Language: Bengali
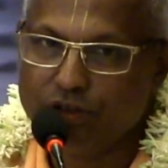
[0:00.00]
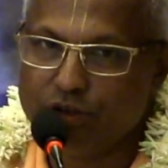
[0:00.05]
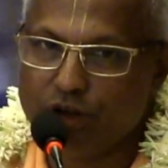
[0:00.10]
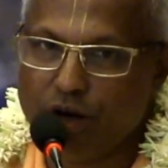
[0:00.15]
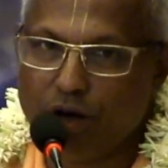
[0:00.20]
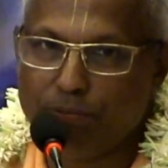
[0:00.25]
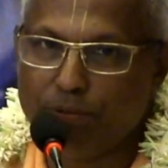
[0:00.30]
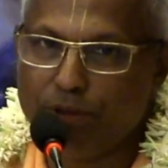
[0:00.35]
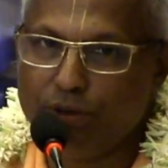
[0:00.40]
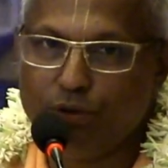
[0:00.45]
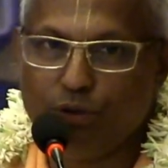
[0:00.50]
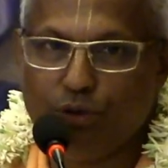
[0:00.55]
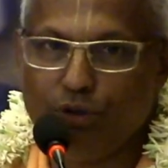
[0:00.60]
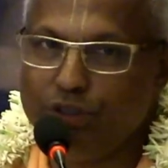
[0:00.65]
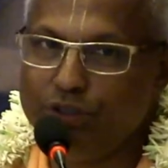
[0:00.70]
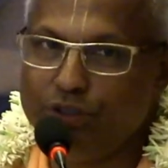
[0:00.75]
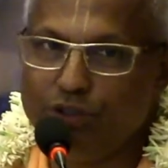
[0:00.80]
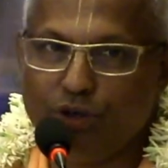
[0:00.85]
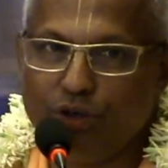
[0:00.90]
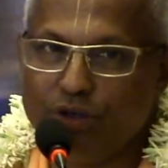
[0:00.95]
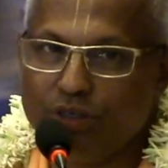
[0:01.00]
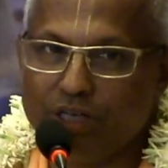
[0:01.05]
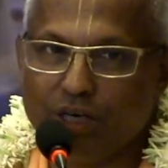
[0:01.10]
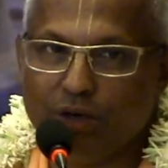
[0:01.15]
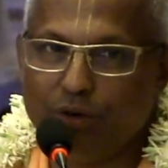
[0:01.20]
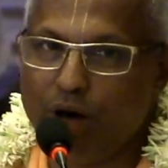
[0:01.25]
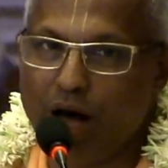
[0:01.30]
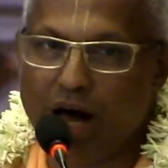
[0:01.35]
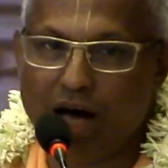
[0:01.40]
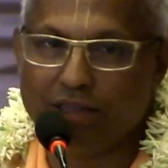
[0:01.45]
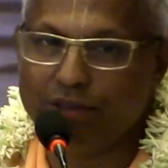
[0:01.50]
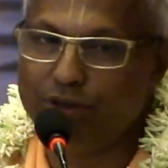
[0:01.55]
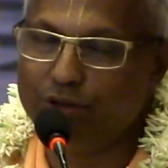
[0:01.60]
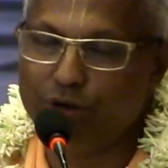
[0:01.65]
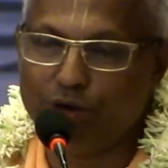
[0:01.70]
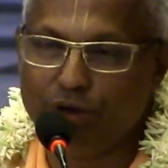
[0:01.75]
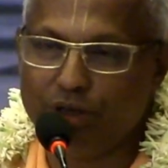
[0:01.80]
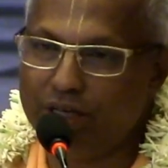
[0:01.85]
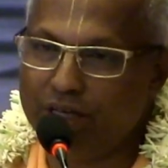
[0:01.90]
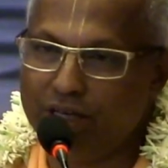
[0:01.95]
সব দুইজন কেউ হাত
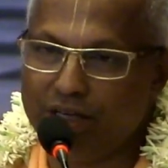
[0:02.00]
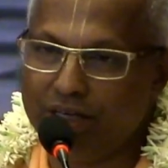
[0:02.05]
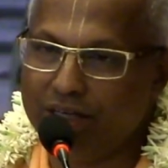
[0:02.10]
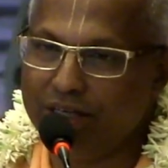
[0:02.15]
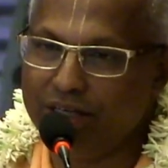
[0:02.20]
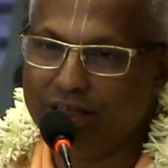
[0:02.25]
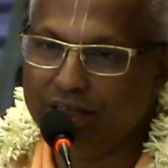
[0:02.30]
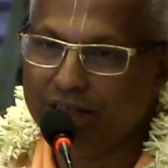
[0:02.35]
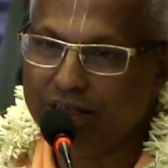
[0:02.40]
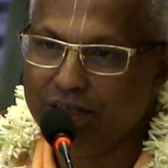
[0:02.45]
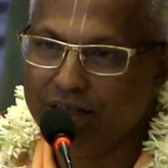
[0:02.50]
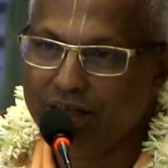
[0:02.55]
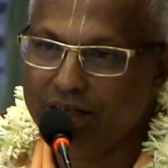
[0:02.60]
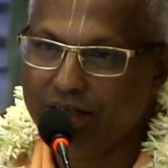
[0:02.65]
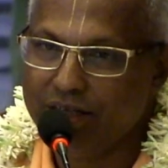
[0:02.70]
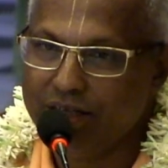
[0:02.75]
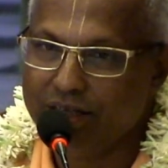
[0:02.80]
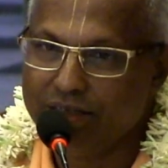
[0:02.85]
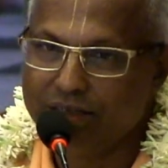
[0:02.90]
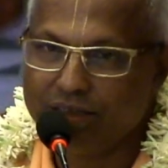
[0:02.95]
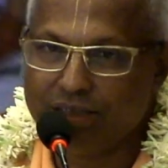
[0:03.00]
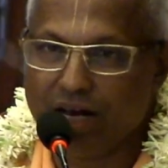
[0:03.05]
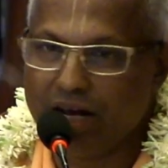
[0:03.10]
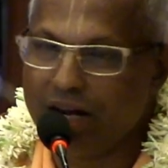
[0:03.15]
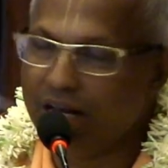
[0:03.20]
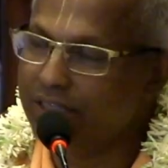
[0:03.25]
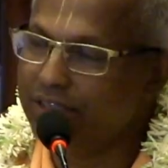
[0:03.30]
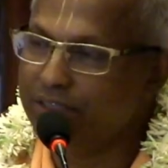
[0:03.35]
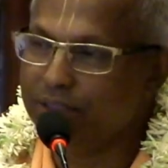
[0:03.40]
ধরে সারা